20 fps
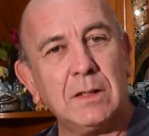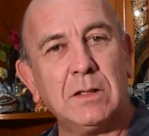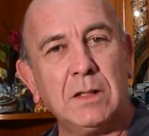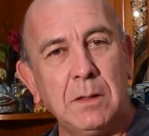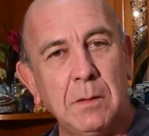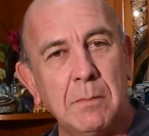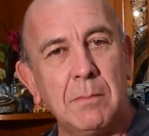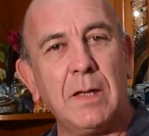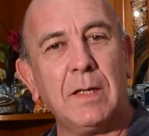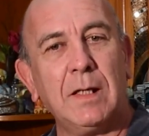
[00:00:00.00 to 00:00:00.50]
sí,
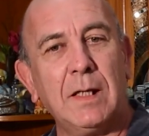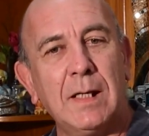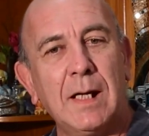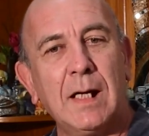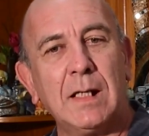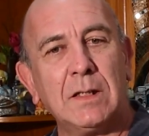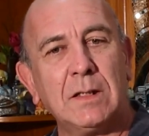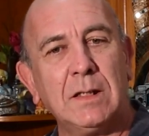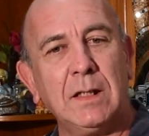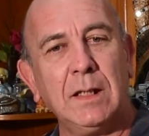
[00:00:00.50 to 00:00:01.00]
mi madre
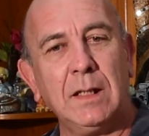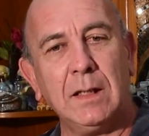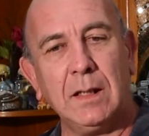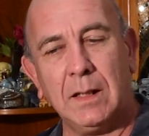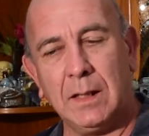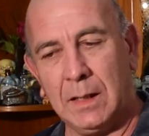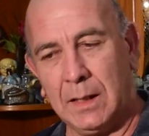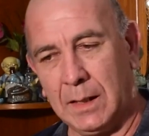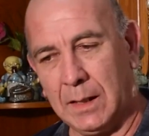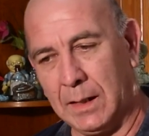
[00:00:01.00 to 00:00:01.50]
nace
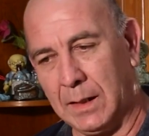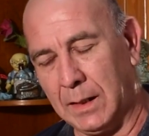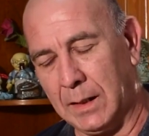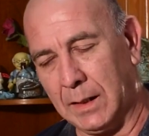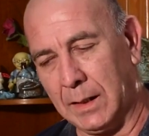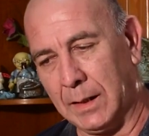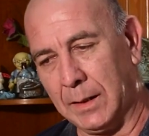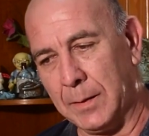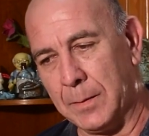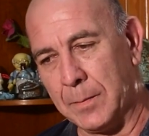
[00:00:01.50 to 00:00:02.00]

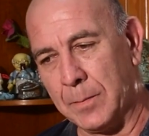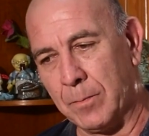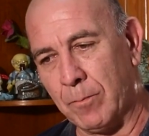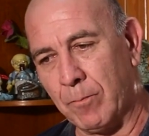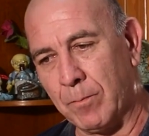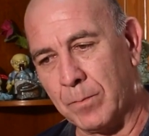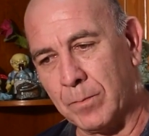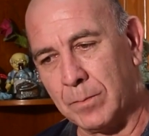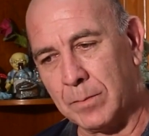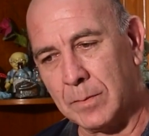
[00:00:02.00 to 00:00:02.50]
eh,
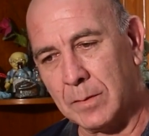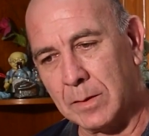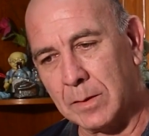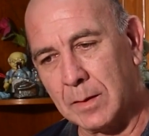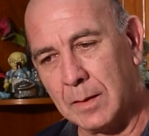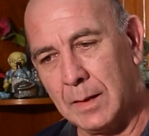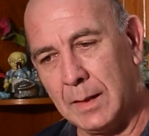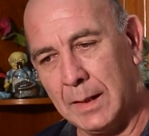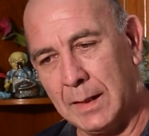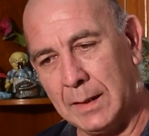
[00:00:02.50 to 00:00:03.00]

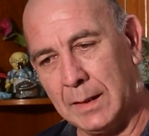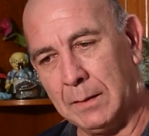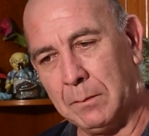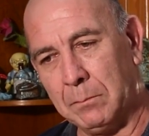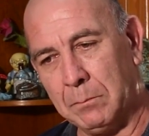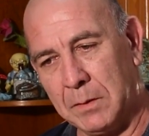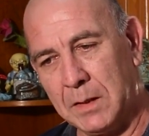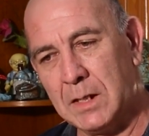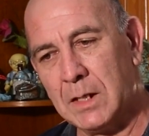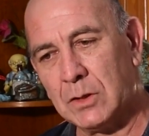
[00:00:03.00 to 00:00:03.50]

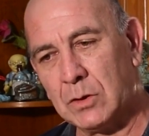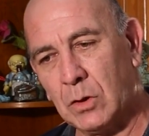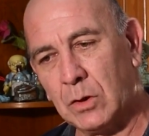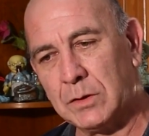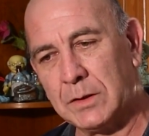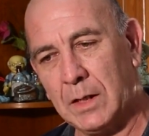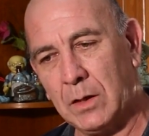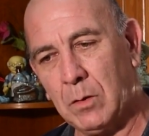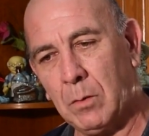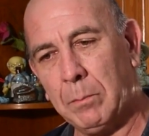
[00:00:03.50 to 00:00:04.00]
en Villa
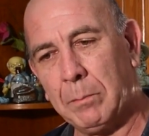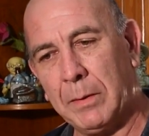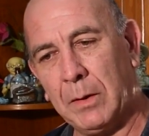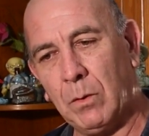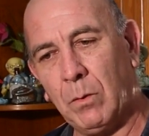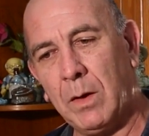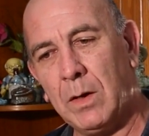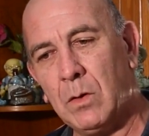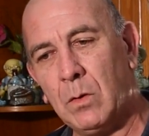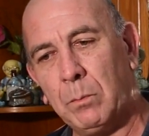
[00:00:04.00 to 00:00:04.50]
Rosario,
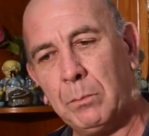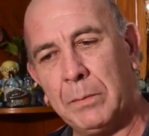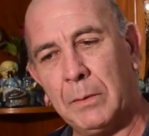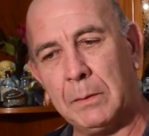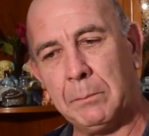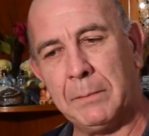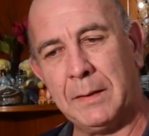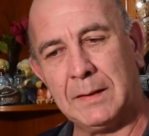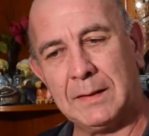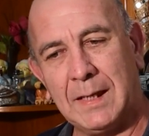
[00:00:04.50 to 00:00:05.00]
pero ellos
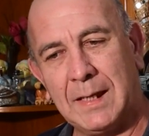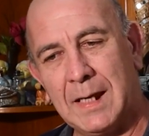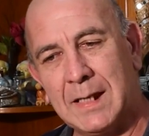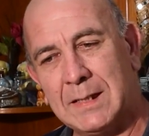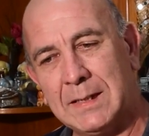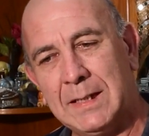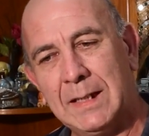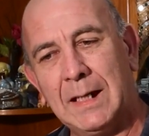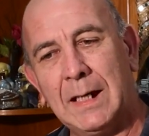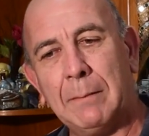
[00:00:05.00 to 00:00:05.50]

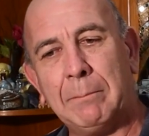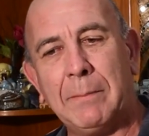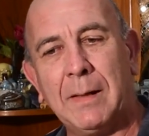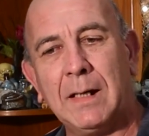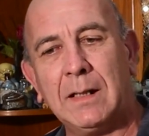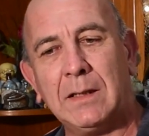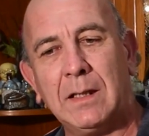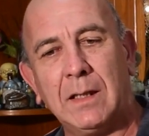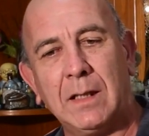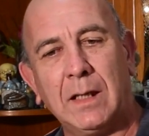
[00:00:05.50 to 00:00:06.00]
pertenecían a la
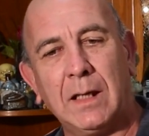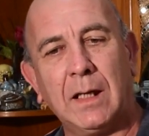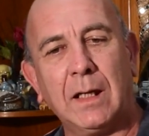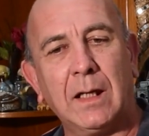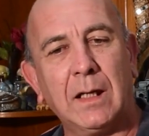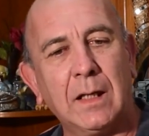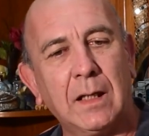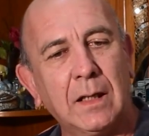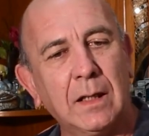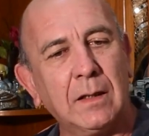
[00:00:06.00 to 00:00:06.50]
parte
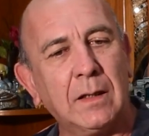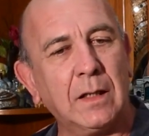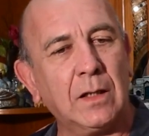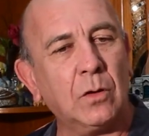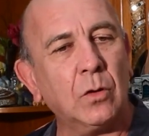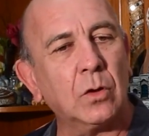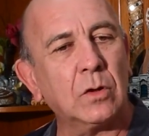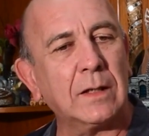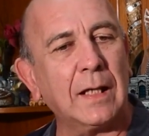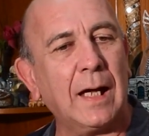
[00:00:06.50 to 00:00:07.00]
de
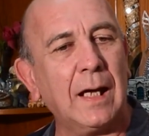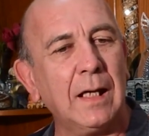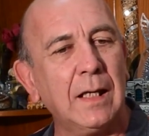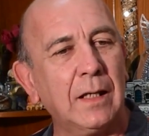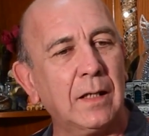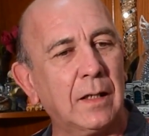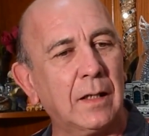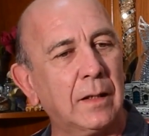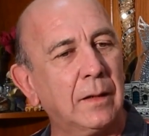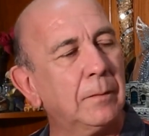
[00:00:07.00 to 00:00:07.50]
Costa
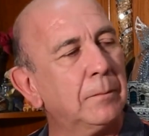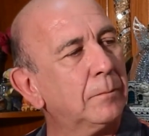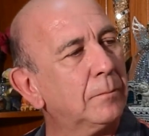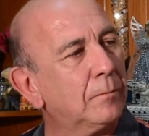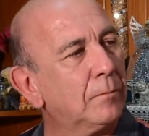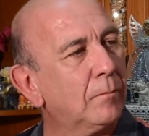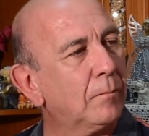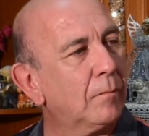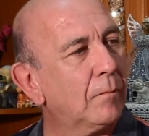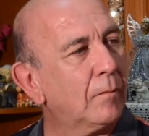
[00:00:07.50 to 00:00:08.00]
Alegre
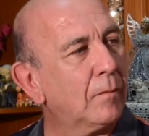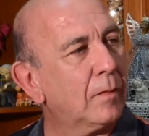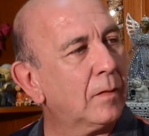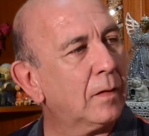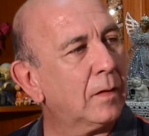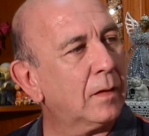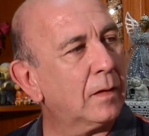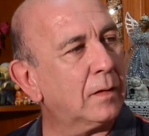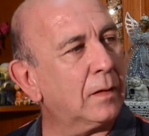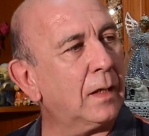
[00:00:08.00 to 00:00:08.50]

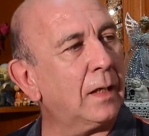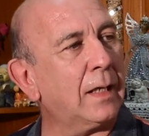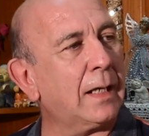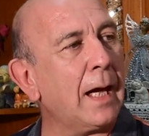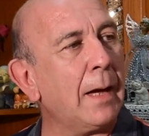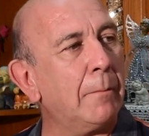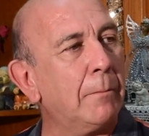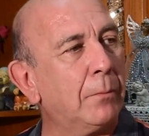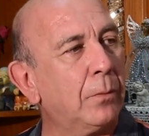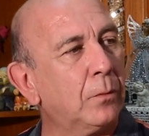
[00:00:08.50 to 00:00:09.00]
del
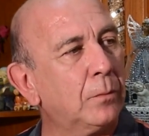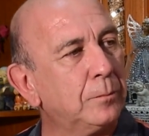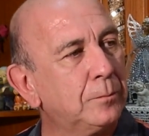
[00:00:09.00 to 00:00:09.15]
campo.